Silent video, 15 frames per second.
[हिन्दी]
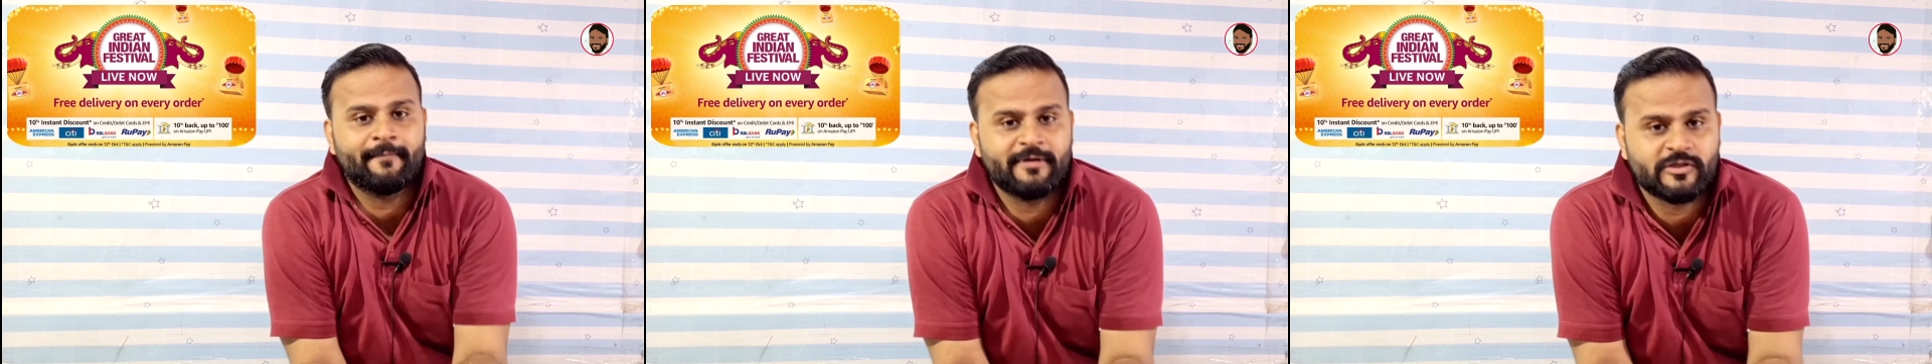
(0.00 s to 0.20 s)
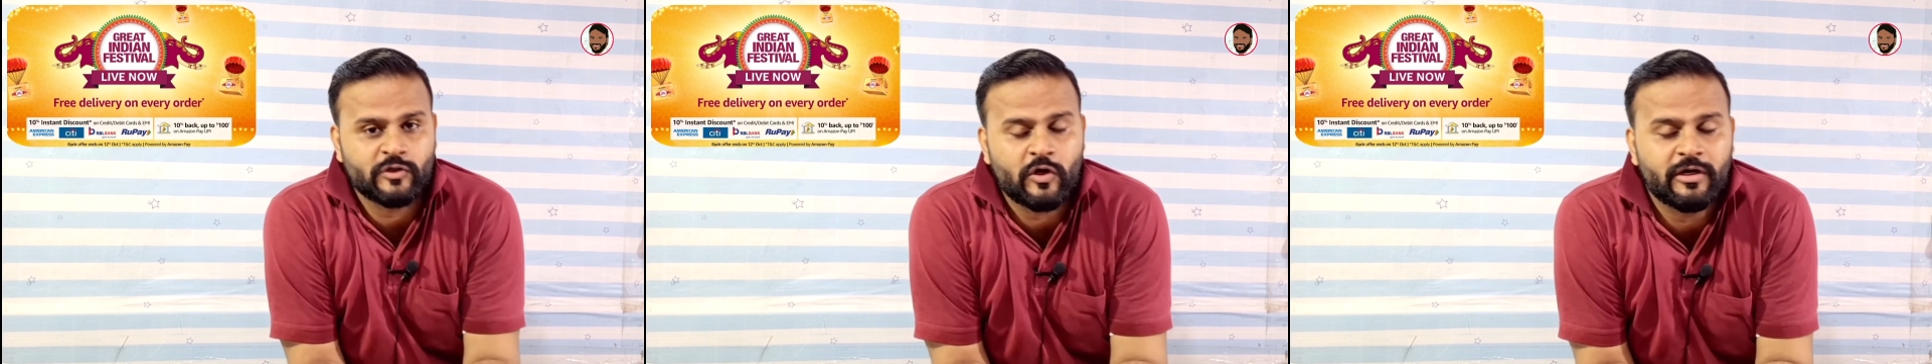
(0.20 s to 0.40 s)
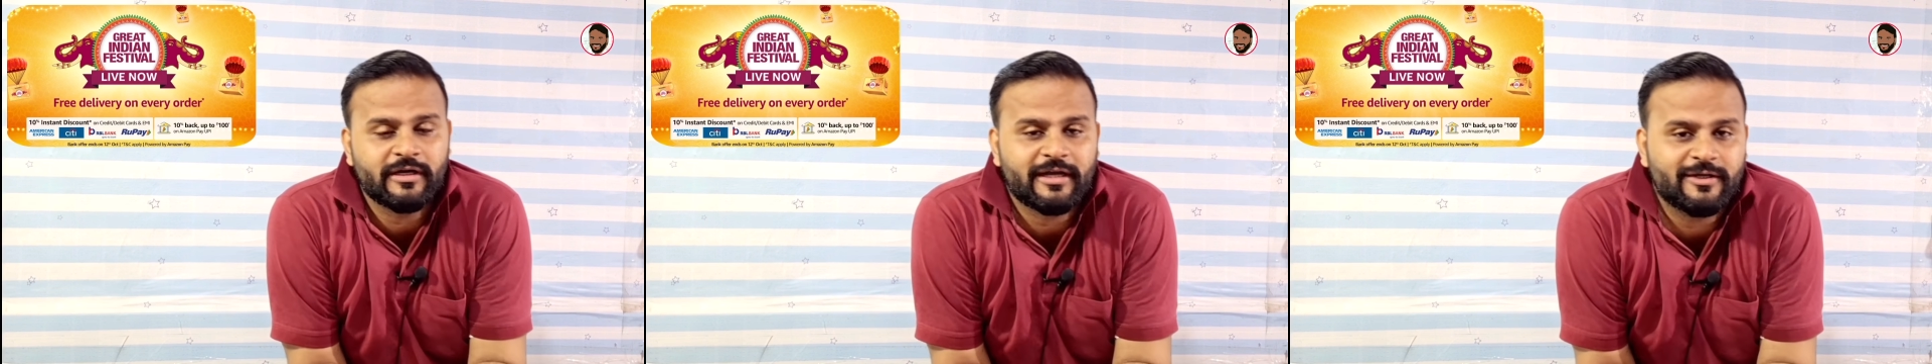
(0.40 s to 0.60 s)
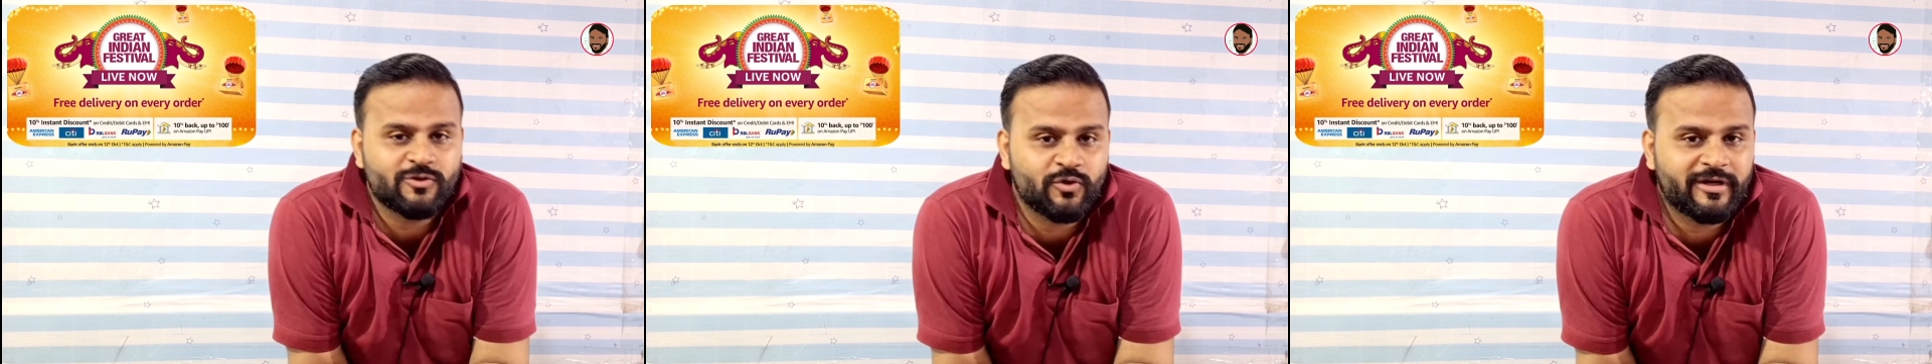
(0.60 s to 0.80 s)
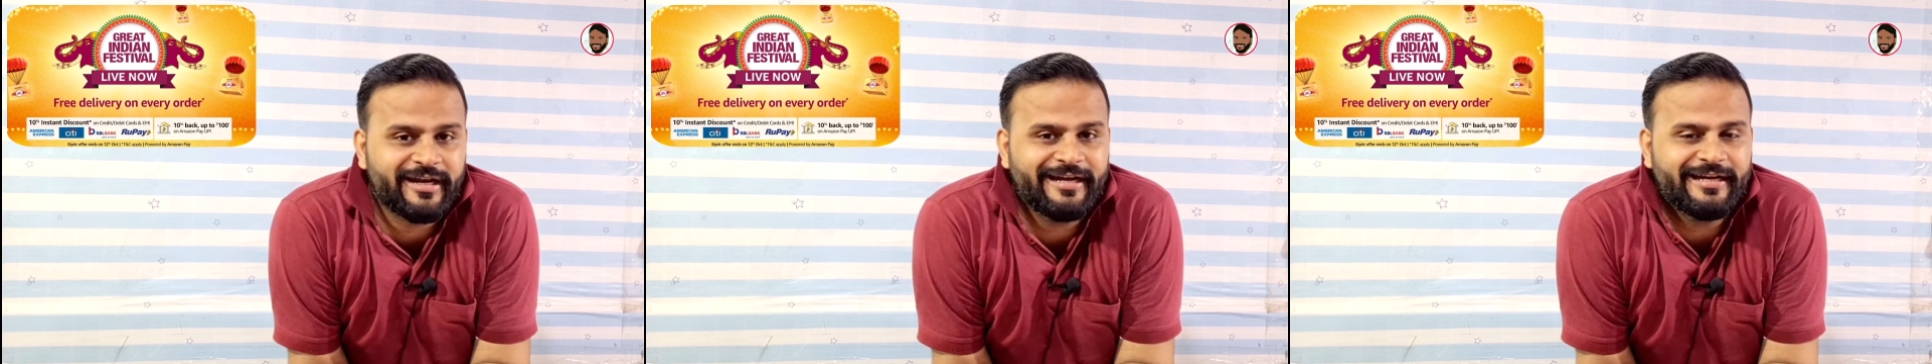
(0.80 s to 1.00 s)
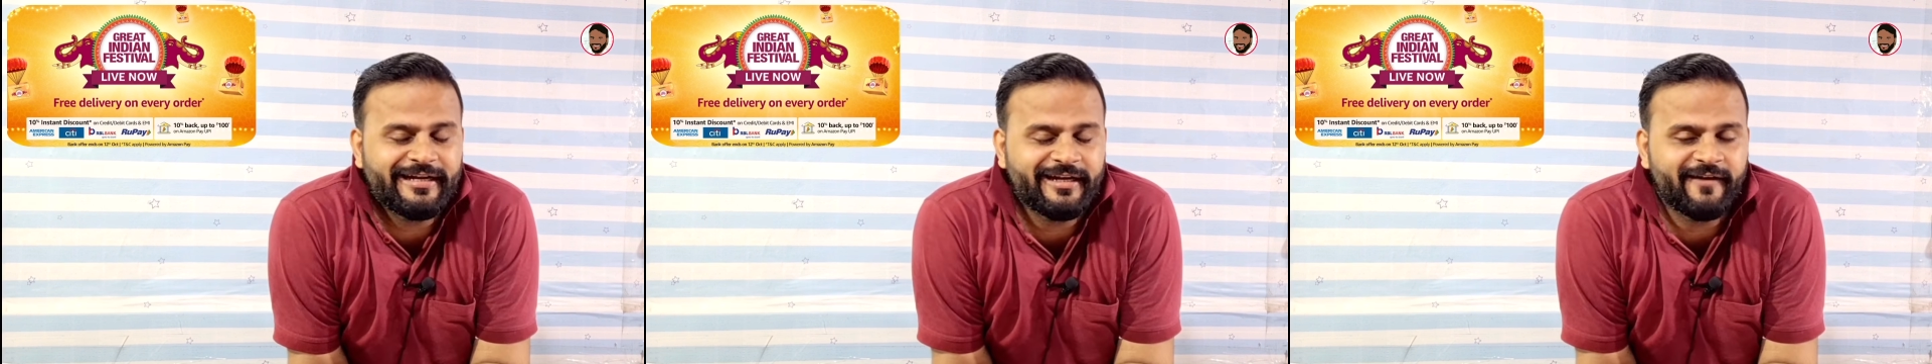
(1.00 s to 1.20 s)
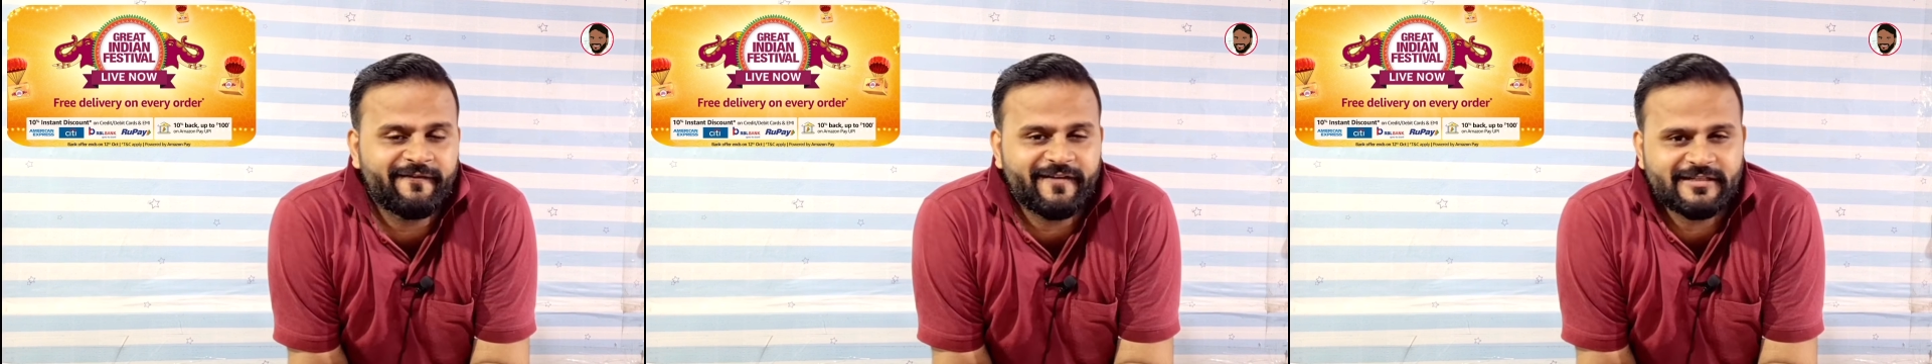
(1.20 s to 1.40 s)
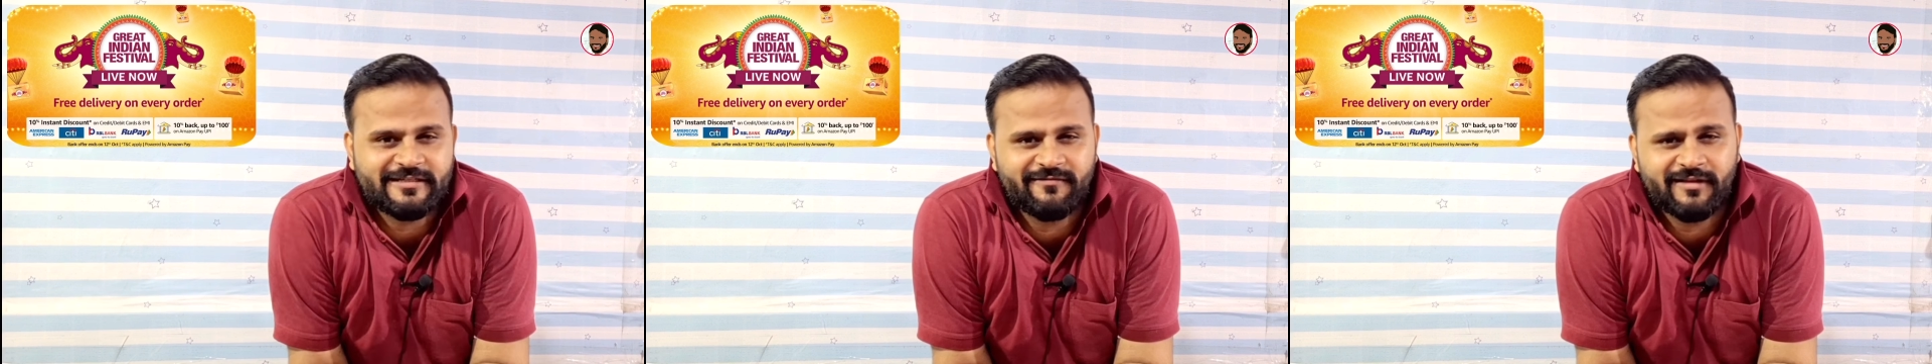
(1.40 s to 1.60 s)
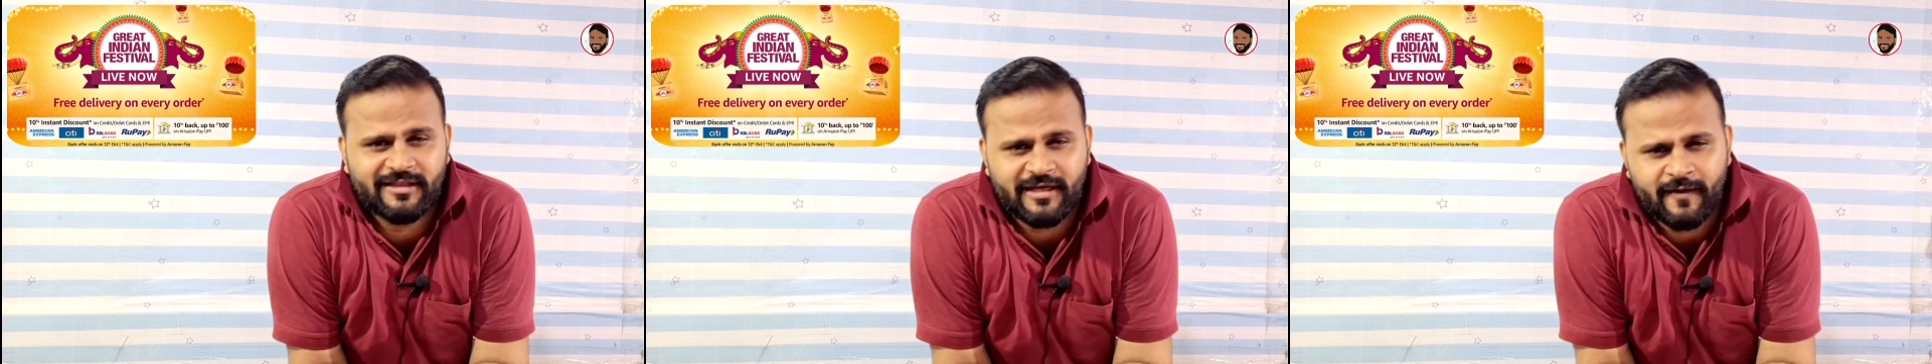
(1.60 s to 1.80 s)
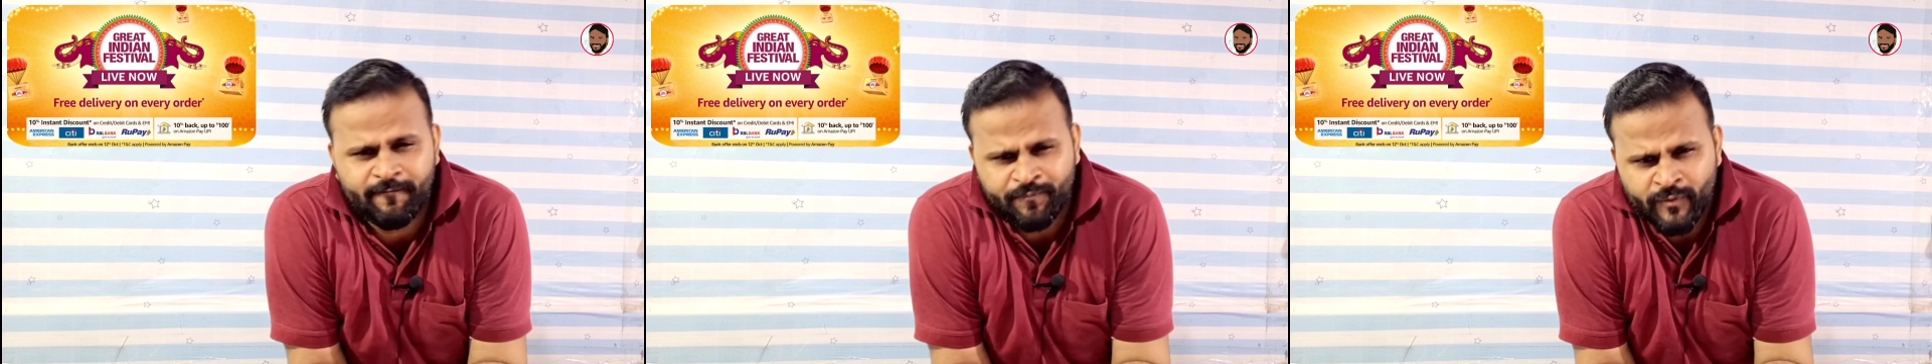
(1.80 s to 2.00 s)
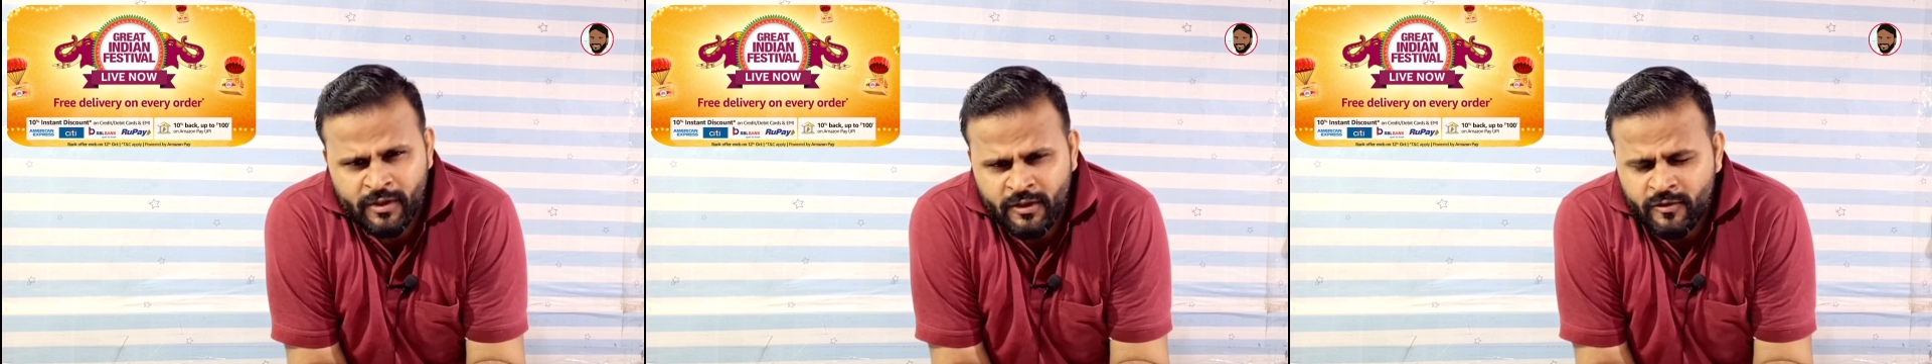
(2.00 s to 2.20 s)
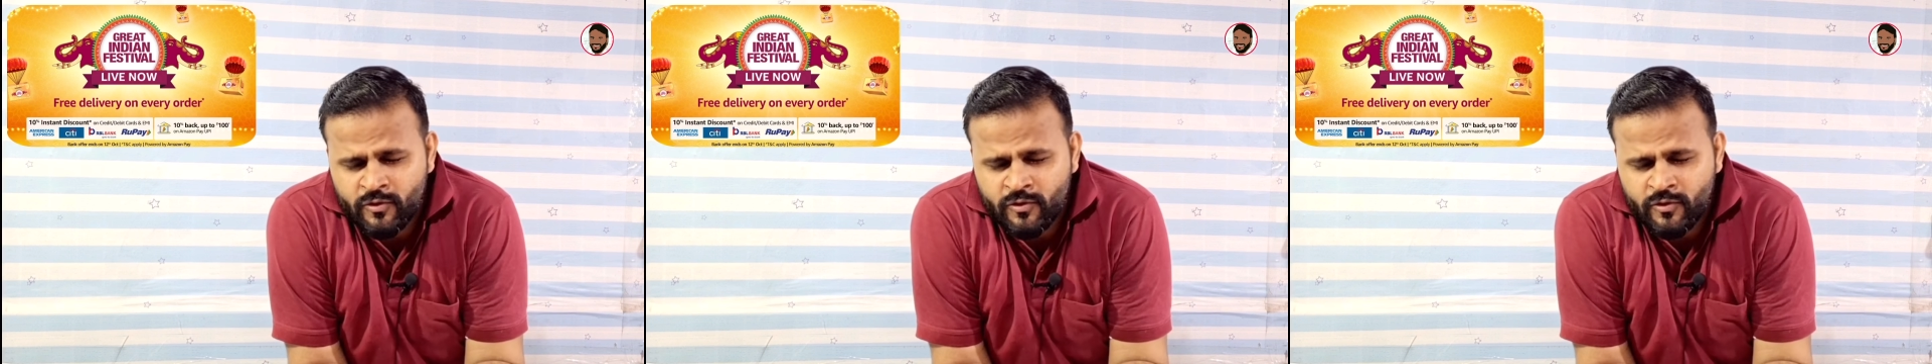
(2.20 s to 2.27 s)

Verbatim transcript: अमेजोन का जो ग्रेट इंडियन फेस्टिवल था